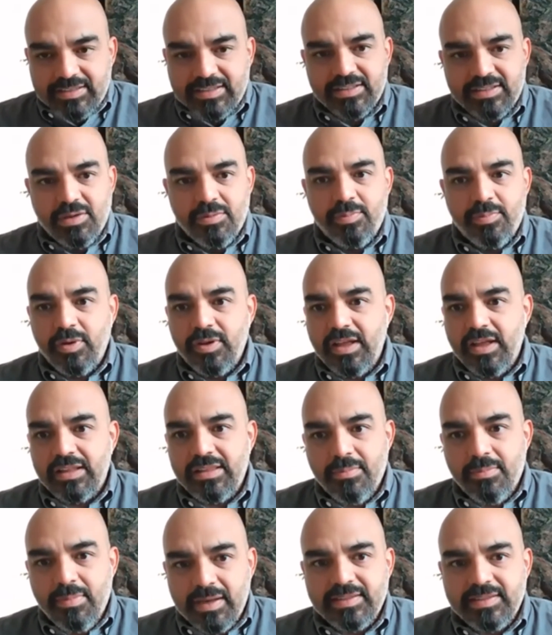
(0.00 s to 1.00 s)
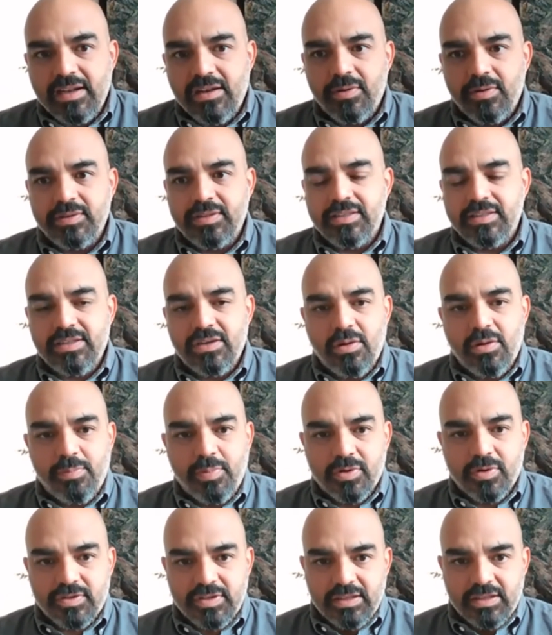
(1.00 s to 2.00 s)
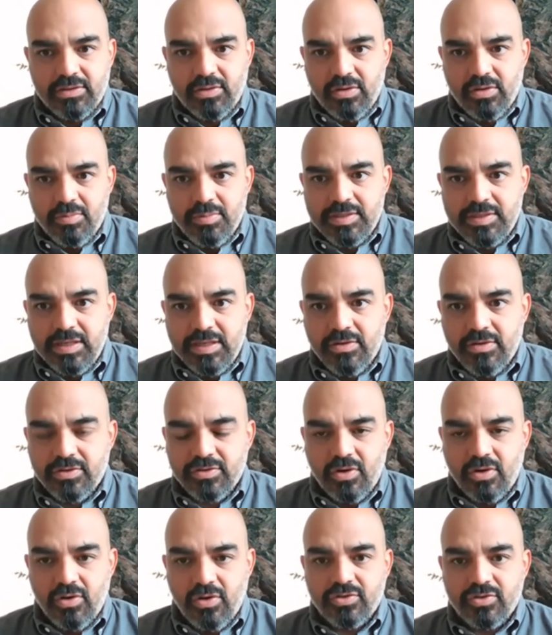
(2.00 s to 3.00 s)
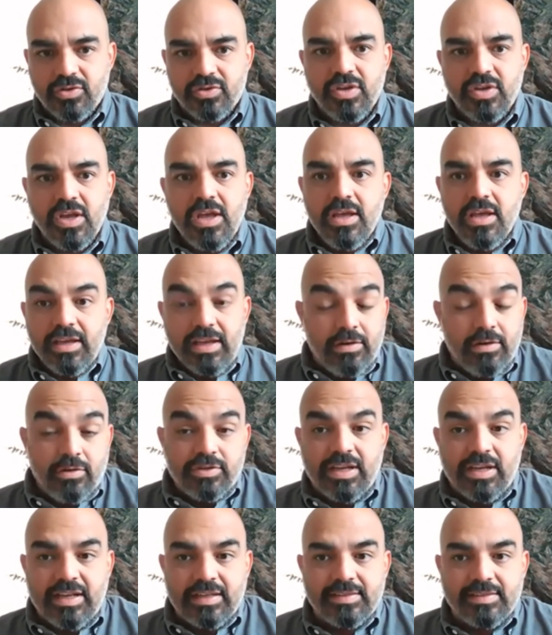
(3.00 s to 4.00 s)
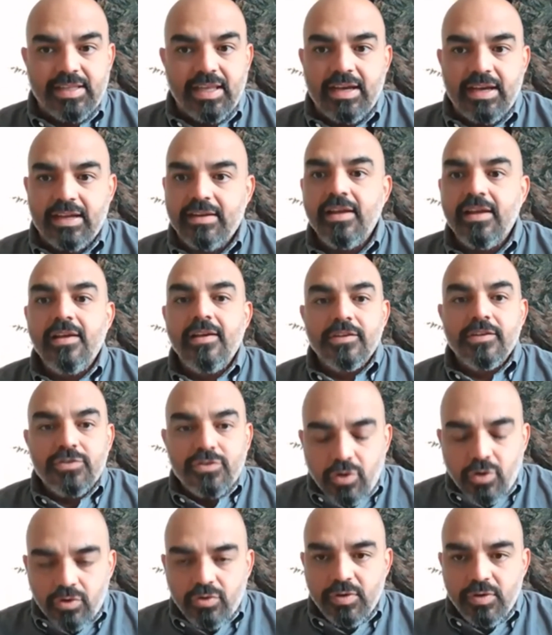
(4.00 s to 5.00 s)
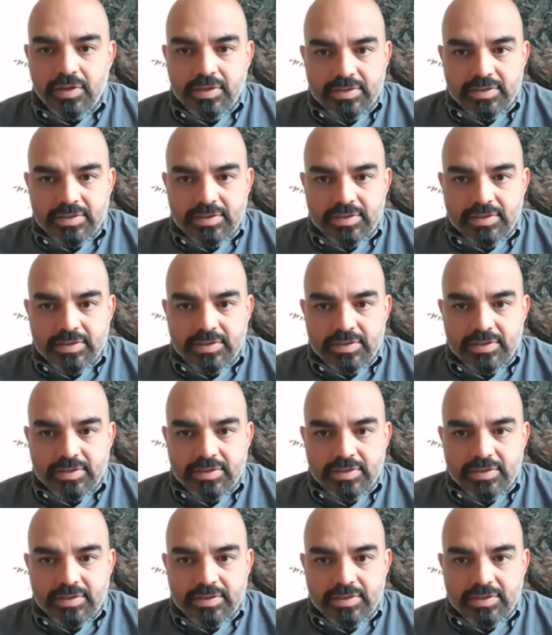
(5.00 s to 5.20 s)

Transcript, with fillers: tasas de impunidad de más del 95% de homicidios dolosos que no se castigan son un